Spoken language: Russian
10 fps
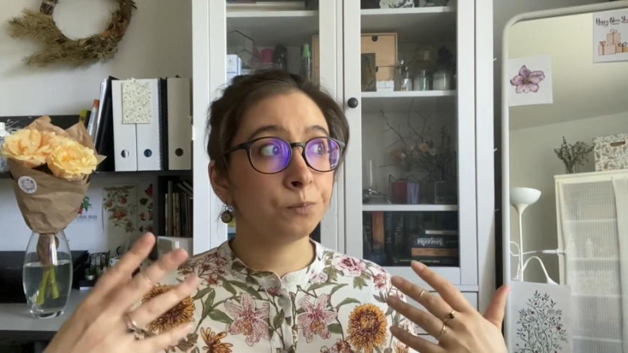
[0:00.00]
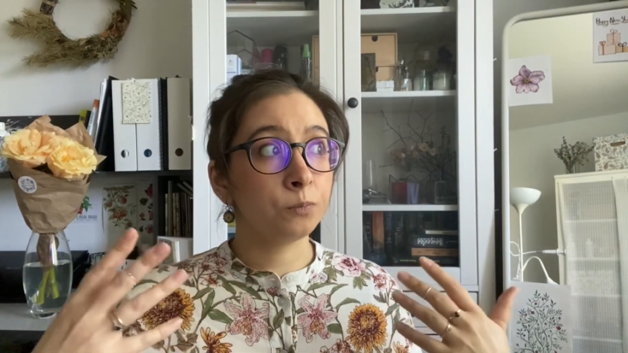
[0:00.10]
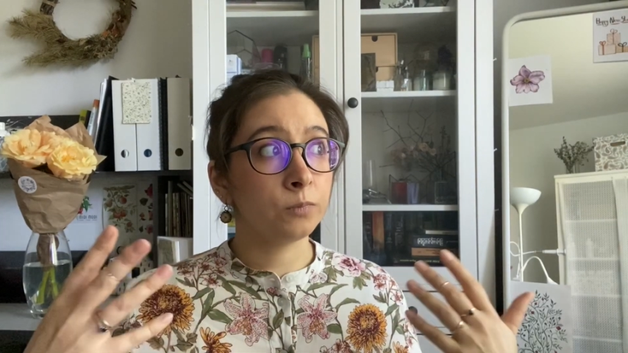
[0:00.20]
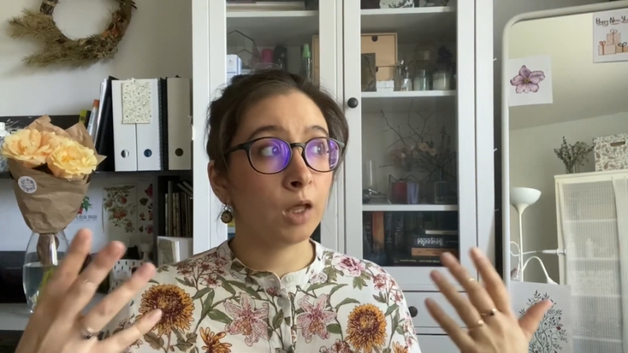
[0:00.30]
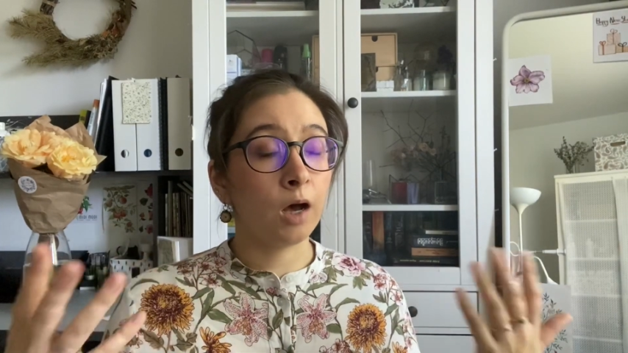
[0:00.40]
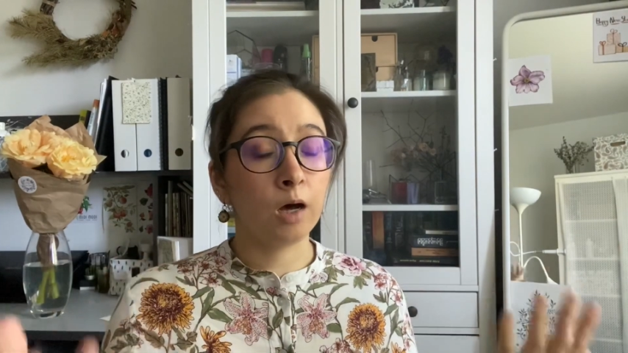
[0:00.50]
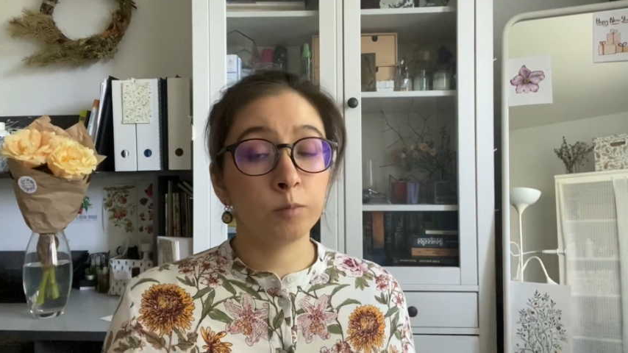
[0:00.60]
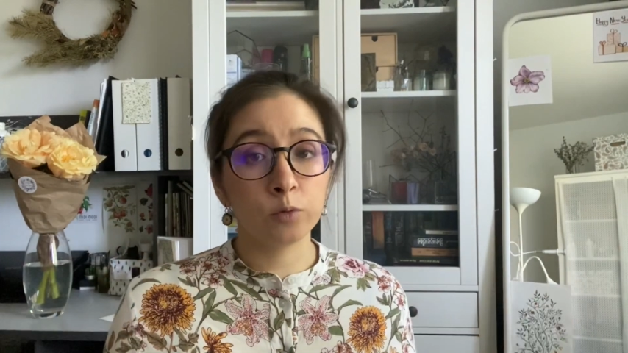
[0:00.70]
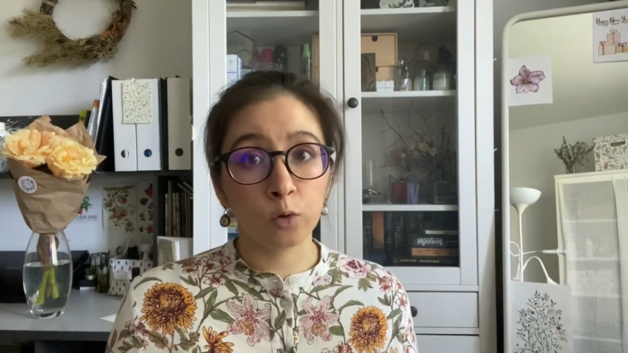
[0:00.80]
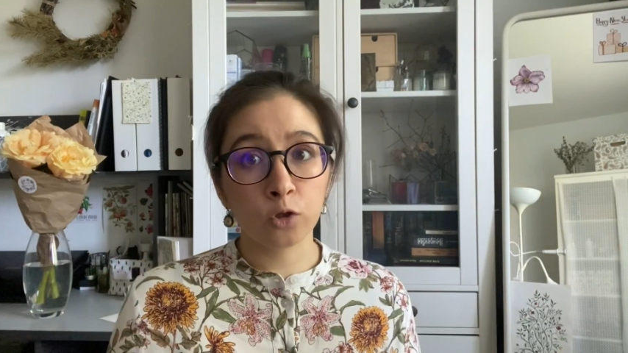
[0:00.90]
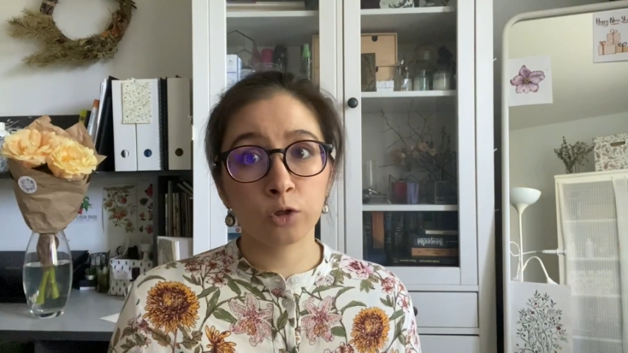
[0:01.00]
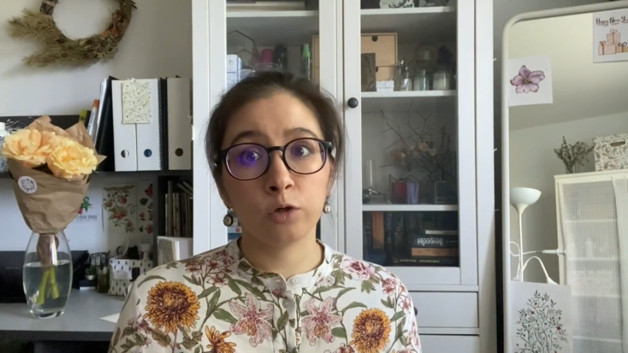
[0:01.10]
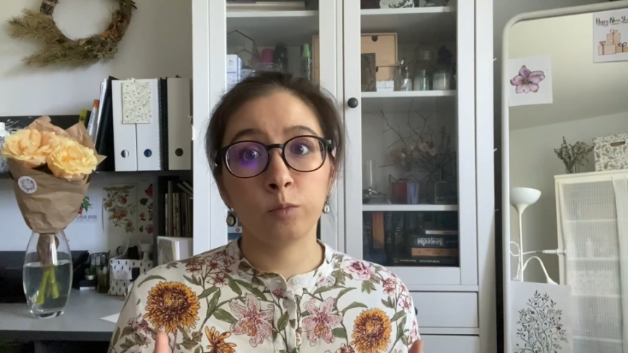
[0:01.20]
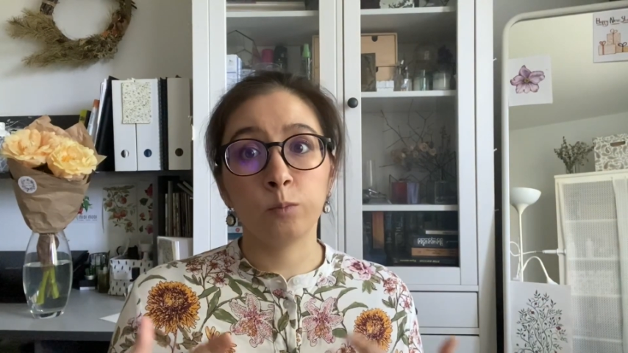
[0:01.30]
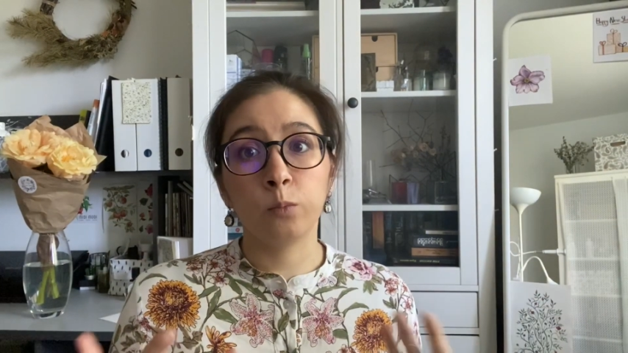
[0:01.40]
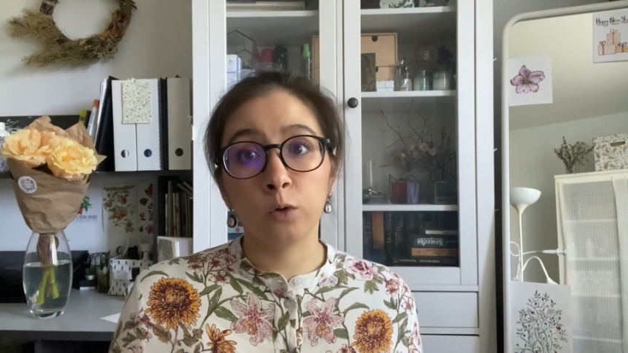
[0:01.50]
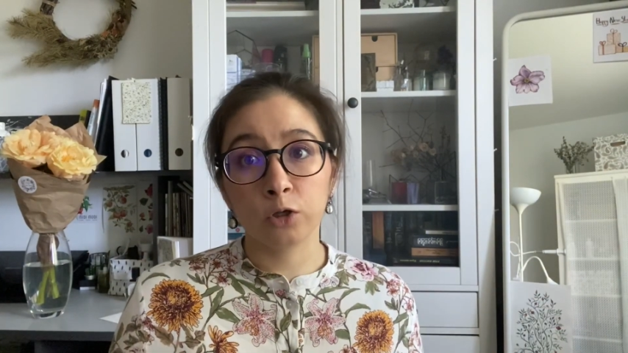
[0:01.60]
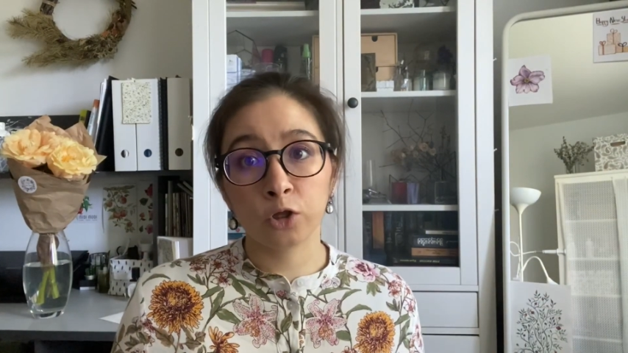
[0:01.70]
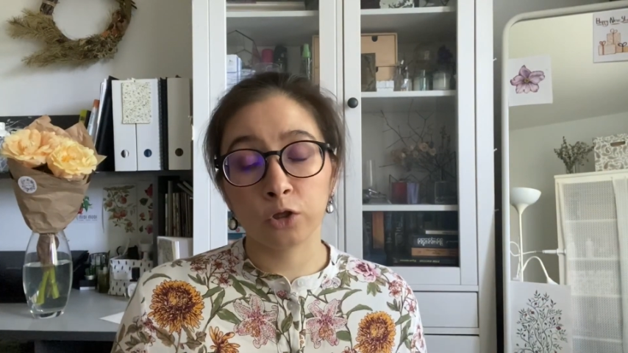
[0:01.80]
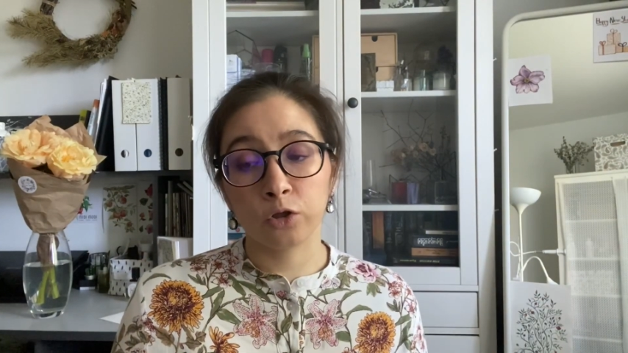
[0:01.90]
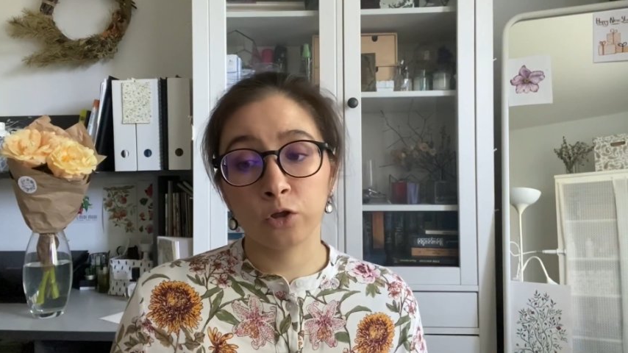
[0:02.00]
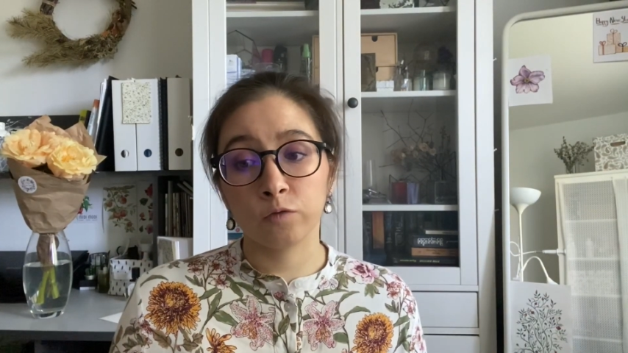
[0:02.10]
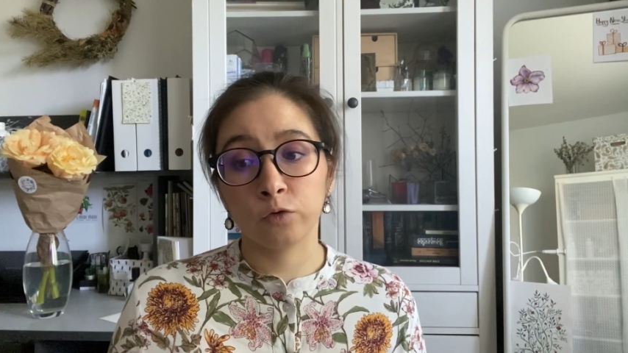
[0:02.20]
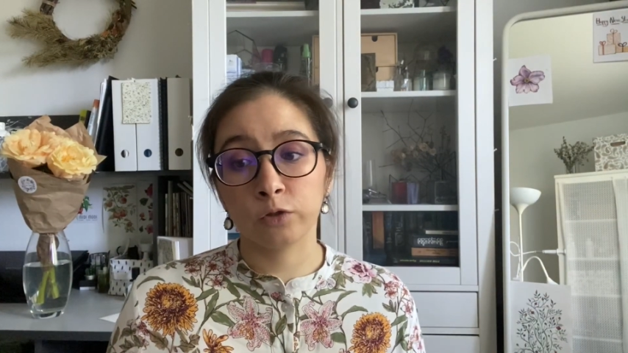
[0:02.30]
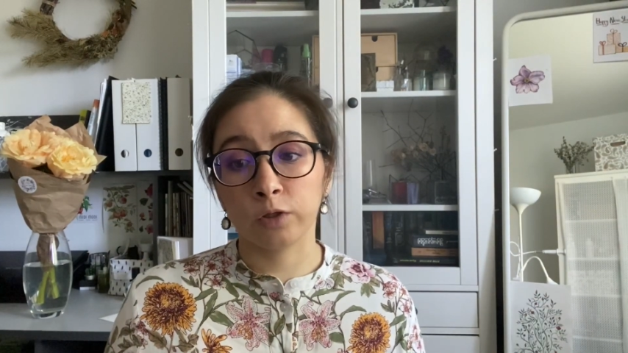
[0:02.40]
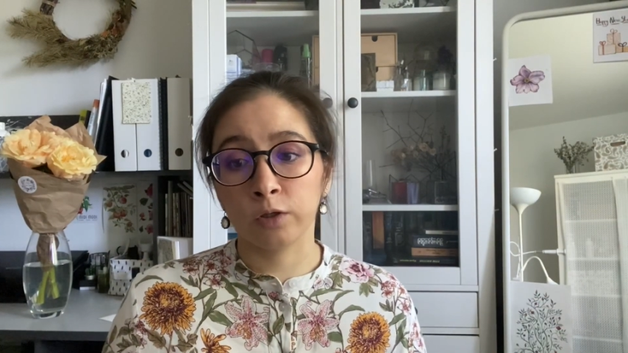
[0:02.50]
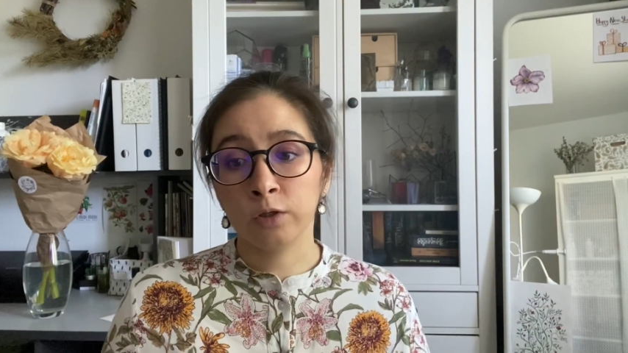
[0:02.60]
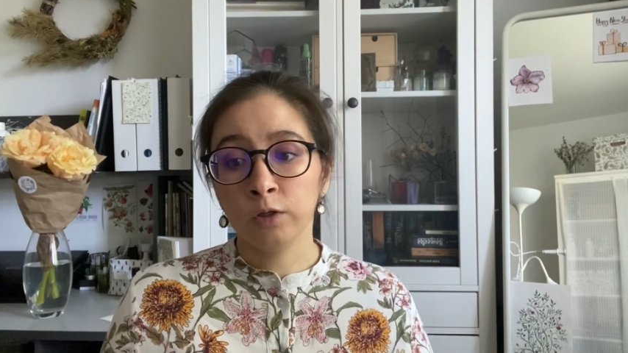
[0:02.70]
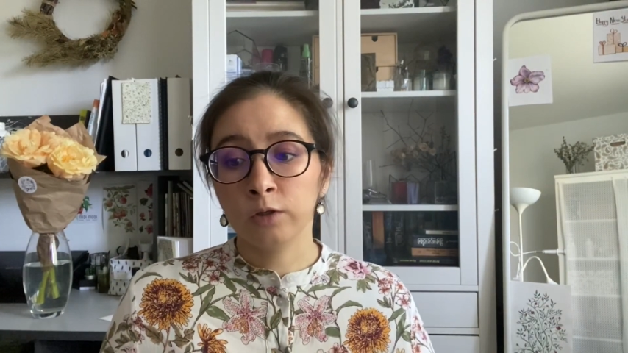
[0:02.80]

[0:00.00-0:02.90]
на обложках больше чего-то